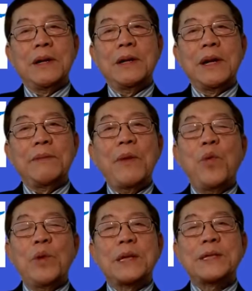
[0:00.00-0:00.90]
năm ba
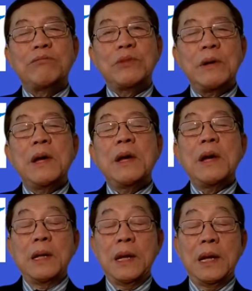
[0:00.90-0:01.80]
phút là xong thôi.
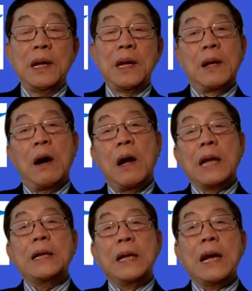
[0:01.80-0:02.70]
Thì à,
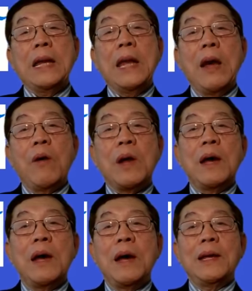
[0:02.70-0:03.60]
đó là những cái điều
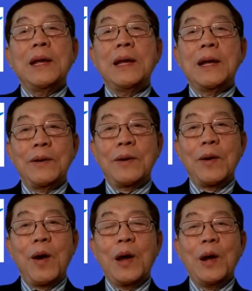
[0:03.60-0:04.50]
đó. Thì à, do
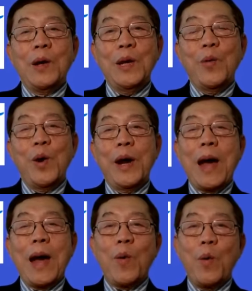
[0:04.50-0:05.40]
đó nhiều người
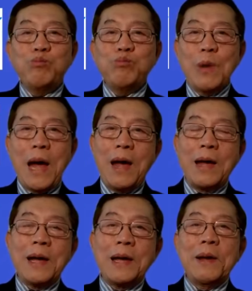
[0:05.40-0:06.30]
ta cũng
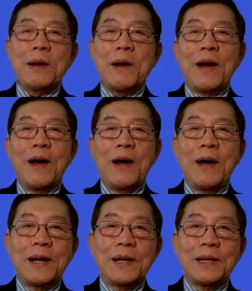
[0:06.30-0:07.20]
đã
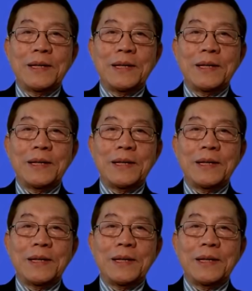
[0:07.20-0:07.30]
à,